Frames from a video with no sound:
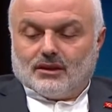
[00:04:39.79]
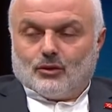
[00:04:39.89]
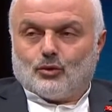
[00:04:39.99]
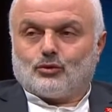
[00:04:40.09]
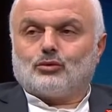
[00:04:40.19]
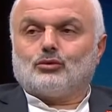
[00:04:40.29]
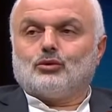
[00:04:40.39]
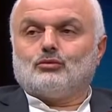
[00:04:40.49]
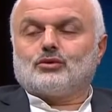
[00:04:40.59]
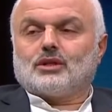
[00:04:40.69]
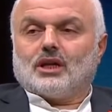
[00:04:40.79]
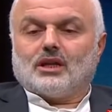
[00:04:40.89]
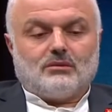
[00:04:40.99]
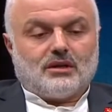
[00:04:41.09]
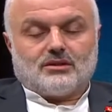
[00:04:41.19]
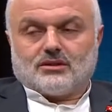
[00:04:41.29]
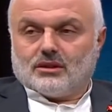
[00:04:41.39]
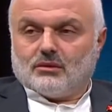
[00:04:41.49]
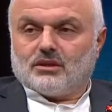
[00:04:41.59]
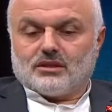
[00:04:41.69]
Oturduğumuzda namaz,
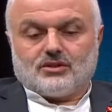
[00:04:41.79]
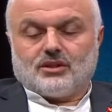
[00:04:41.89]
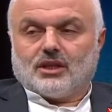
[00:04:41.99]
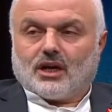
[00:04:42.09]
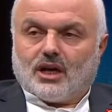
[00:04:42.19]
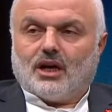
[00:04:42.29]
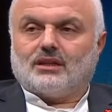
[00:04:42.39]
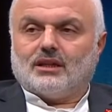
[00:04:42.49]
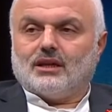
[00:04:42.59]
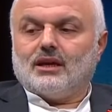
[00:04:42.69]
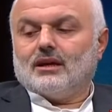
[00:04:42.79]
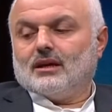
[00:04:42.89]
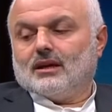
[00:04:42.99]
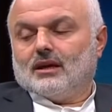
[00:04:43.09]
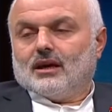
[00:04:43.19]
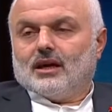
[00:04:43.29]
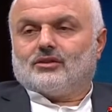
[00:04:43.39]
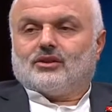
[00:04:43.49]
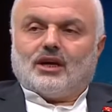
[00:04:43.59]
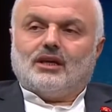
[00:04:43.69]
namaz içinde kadede
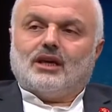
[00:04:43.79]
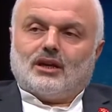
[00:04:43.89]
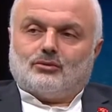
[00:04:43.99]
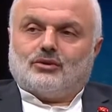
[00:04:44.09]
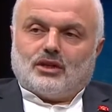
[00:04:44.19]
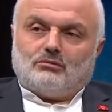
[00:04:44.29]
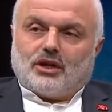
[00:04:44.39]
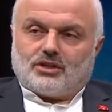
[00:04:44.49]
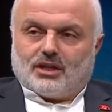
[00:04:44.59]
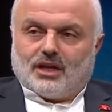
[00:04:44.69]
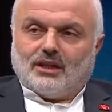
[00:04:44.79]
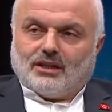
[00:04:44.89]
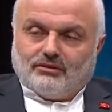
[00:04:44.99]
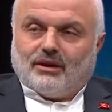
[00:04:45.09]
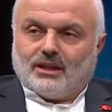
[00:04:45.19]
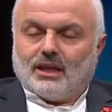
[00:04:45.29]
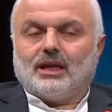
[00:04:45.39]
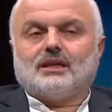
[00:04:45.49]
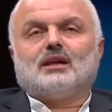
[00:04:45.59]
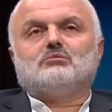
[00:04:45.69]
ettahiyyatü diye başlayan
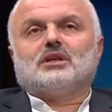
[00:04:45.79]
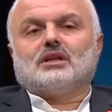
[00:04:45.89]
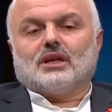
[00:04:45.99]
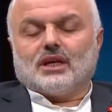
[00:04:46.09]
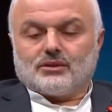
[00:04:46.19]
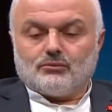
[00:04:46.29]
ifadelerden bilirler.